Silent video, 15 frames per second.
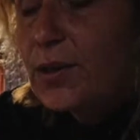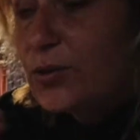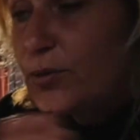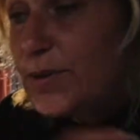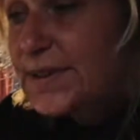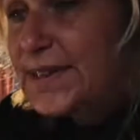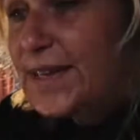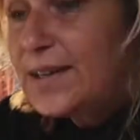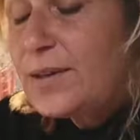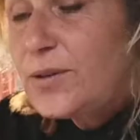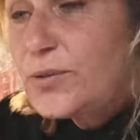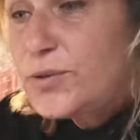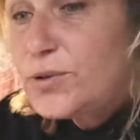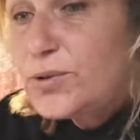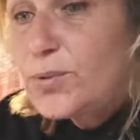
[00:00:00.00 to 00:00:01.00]
Donc cette
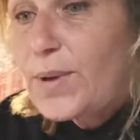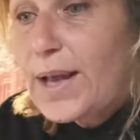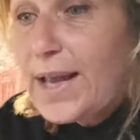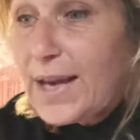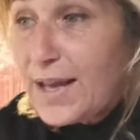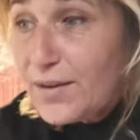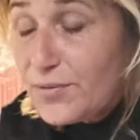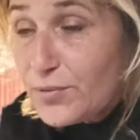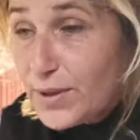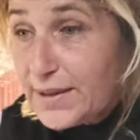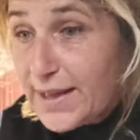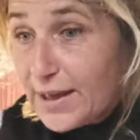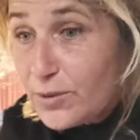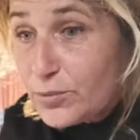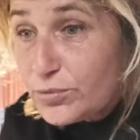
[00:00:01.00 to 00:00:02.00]
notion à la fois
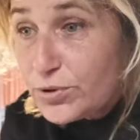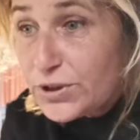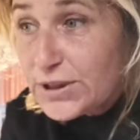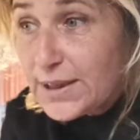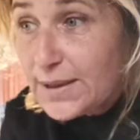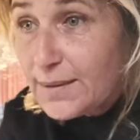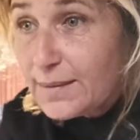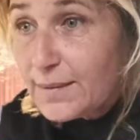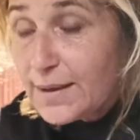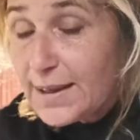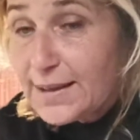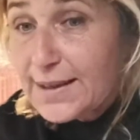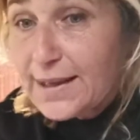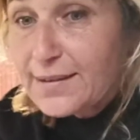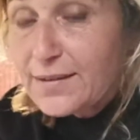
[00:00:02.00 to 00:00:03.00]
d'accoucher
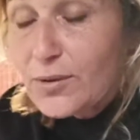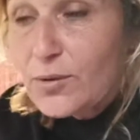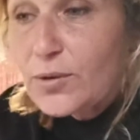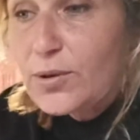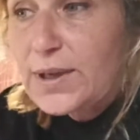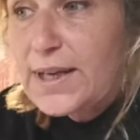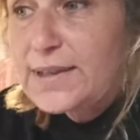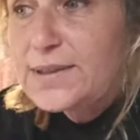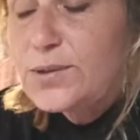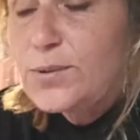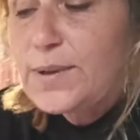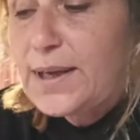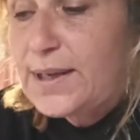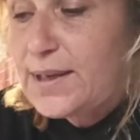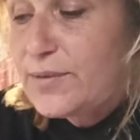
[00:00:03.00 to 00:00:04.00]
et d'être en
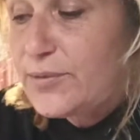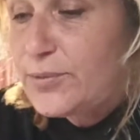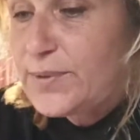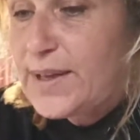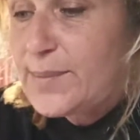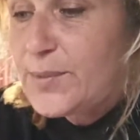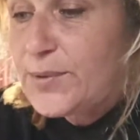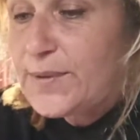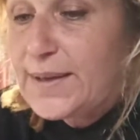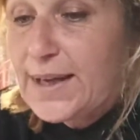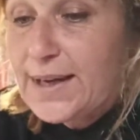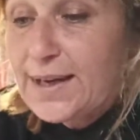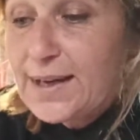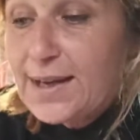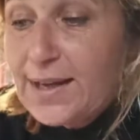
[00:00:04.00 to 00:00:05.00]
relation, elle est
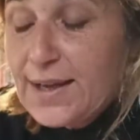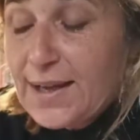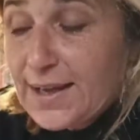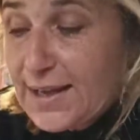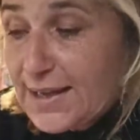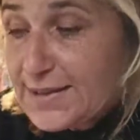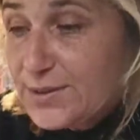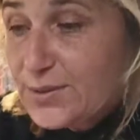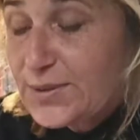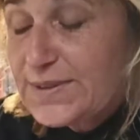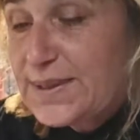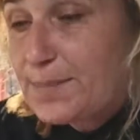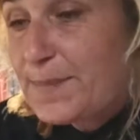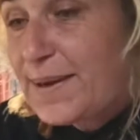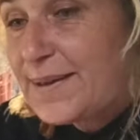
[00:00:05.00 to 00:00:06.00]
fondamentale. Et est-ce que
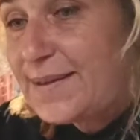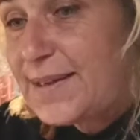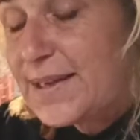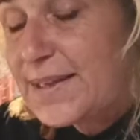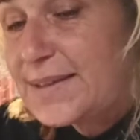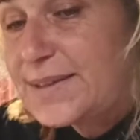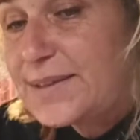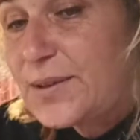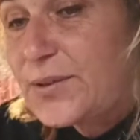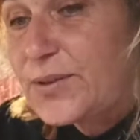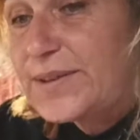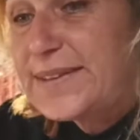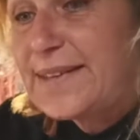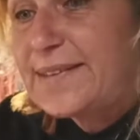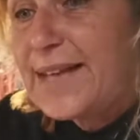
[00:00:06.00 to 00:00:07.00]
n'est pas intéressant
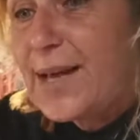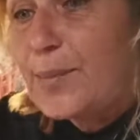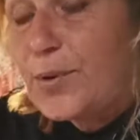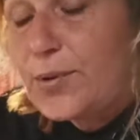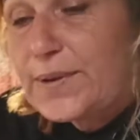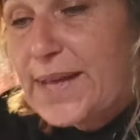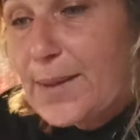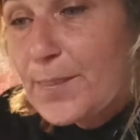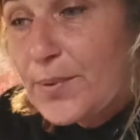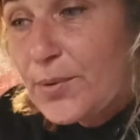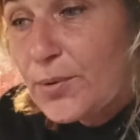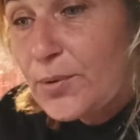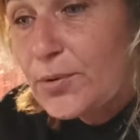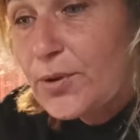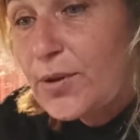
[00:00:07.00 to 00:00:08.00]
dans cet arbre
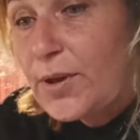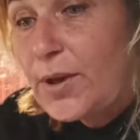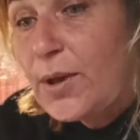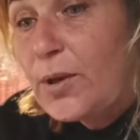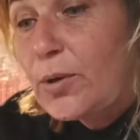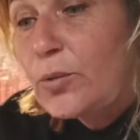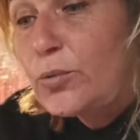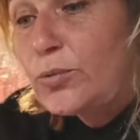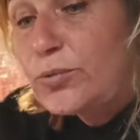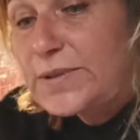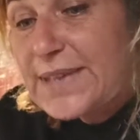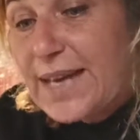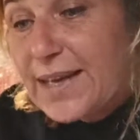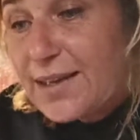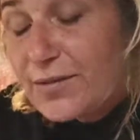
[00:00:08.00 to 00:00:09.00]
d'apprendre où
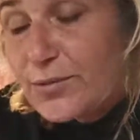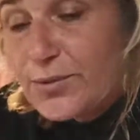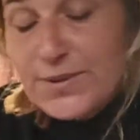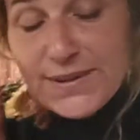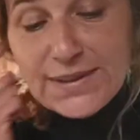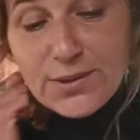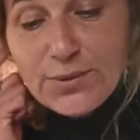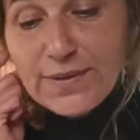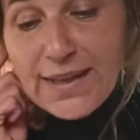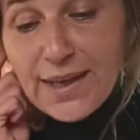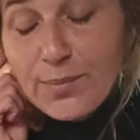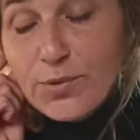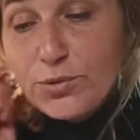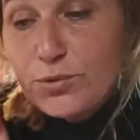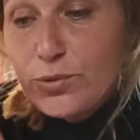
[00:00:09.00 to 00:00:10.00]
nous arrivons aussi au
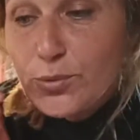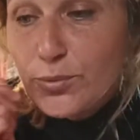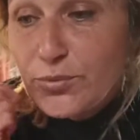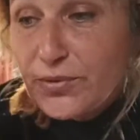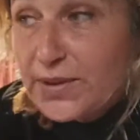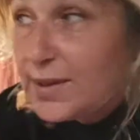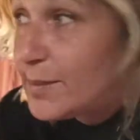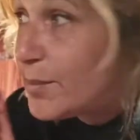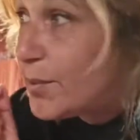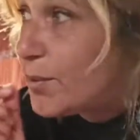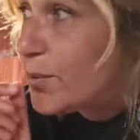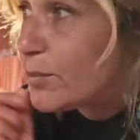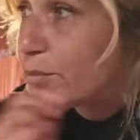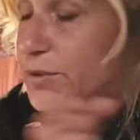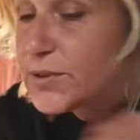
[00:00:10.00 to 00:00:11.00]
terme du
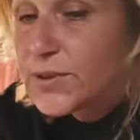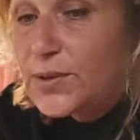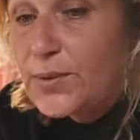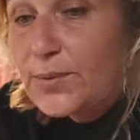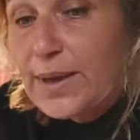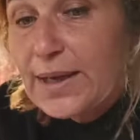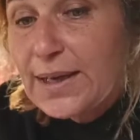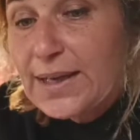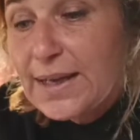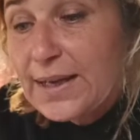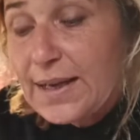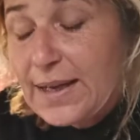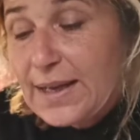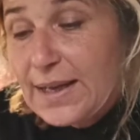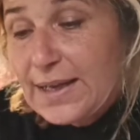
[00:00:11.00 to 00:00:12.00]
confinement, on sent hein, les,
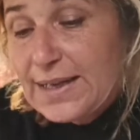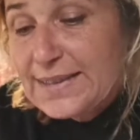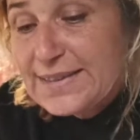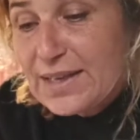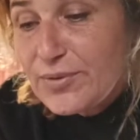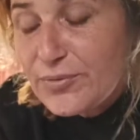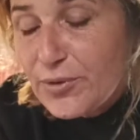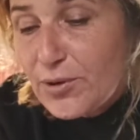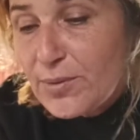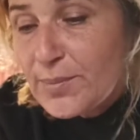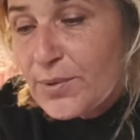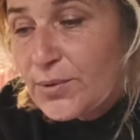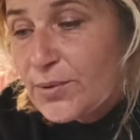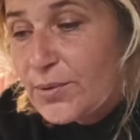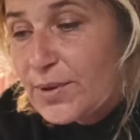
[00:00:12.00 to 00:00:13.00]
les,
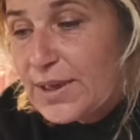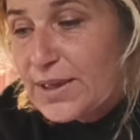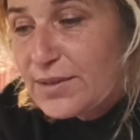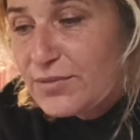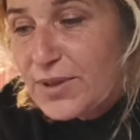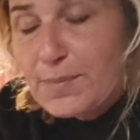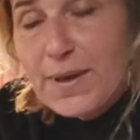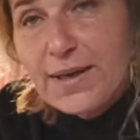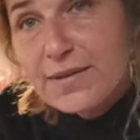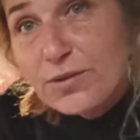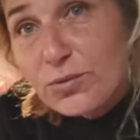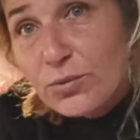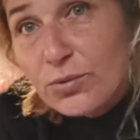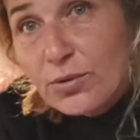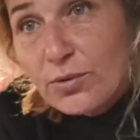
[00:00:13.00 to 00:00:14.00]
affolements, les
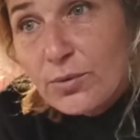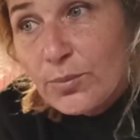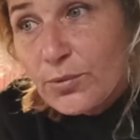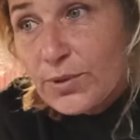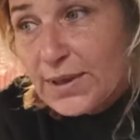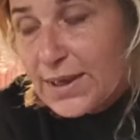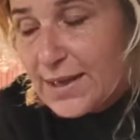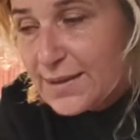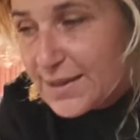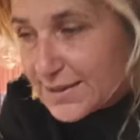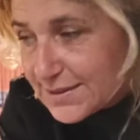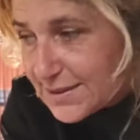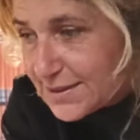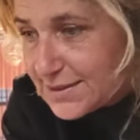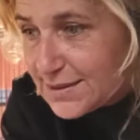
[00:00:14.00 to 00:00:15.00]
vibrations dans le monde et la
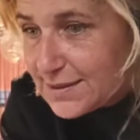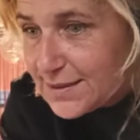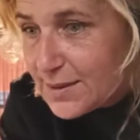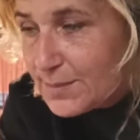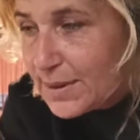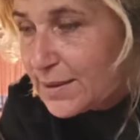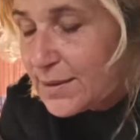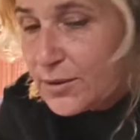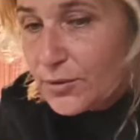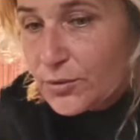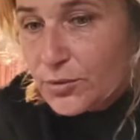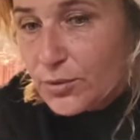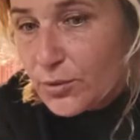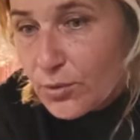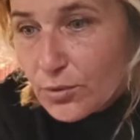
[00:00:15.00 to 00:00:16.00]
nécessité maintenant
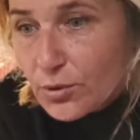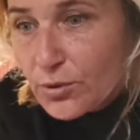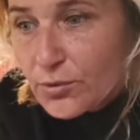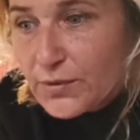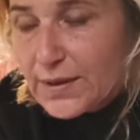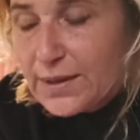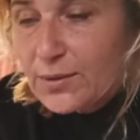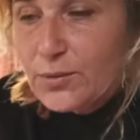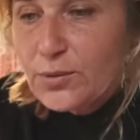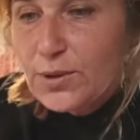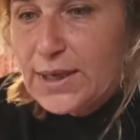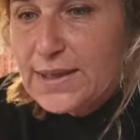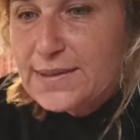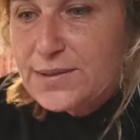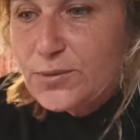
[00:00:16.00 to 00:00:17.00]
de re-rentrer en
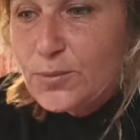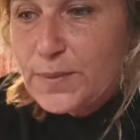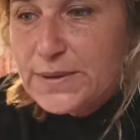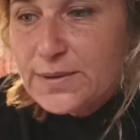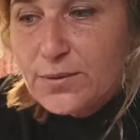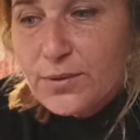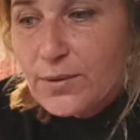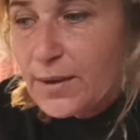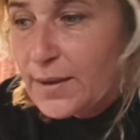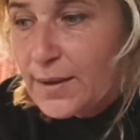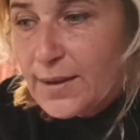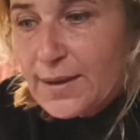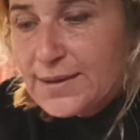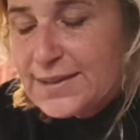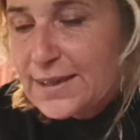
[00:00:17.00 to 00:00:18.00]
relation parce que
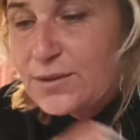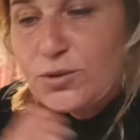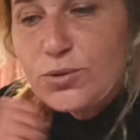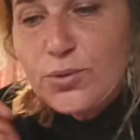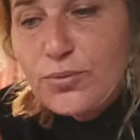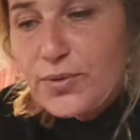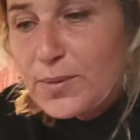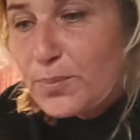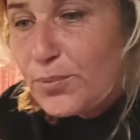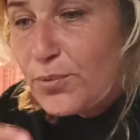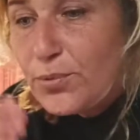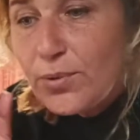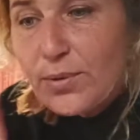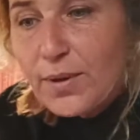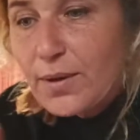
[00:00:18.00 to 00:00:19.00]
ça ne suffit
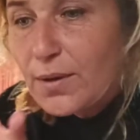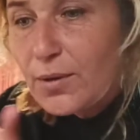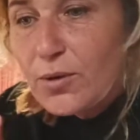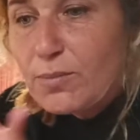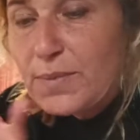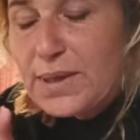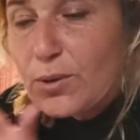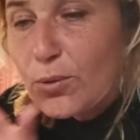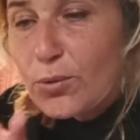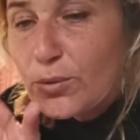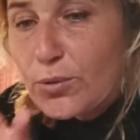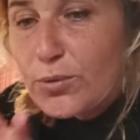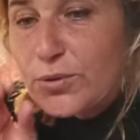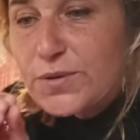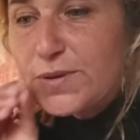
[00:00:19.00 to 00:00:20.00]
plus le
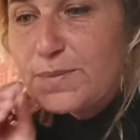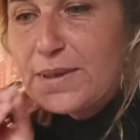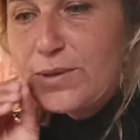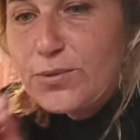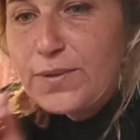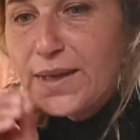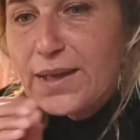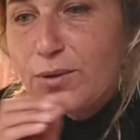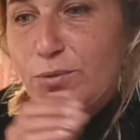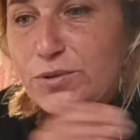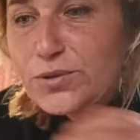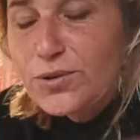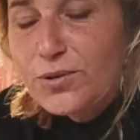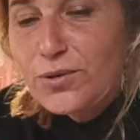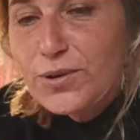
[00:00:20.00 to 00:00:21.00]
microcosme et
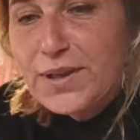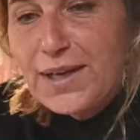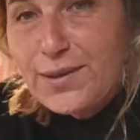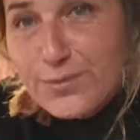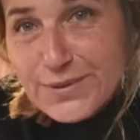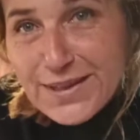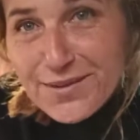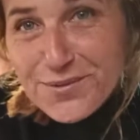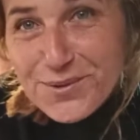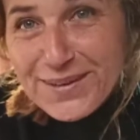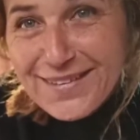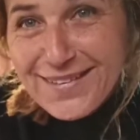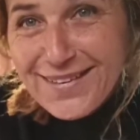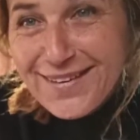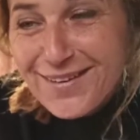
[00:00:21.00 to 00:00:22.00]
l'utérus dans lequel nous avons
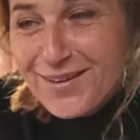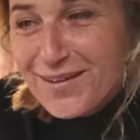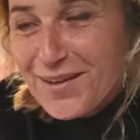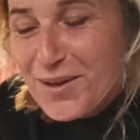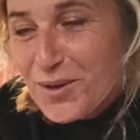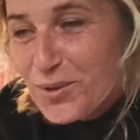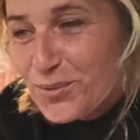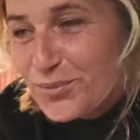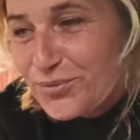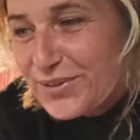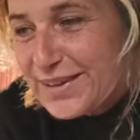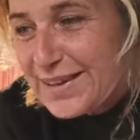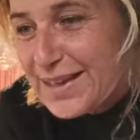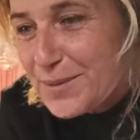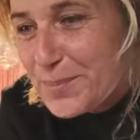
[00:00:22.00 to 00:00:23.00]
été euh,
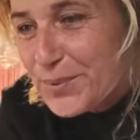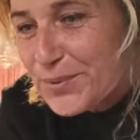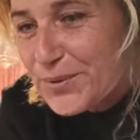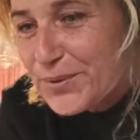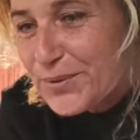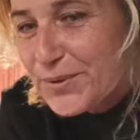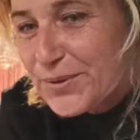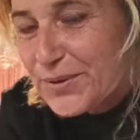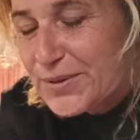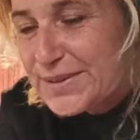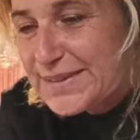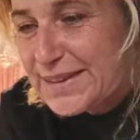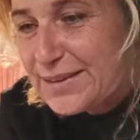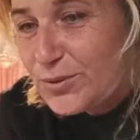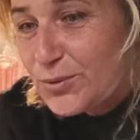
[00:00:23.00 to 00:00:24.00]
confinés pendant euh,
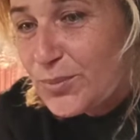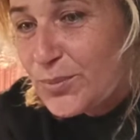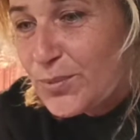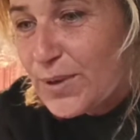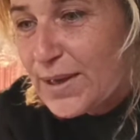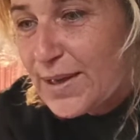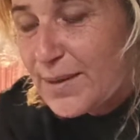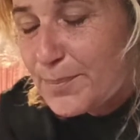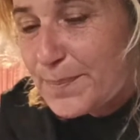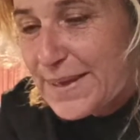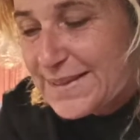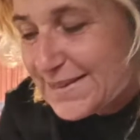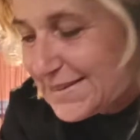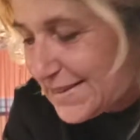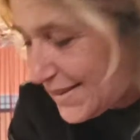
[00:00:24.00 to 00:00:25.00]
ces deux mois
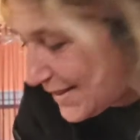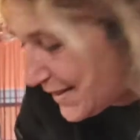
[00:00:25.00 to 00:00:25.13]
passés.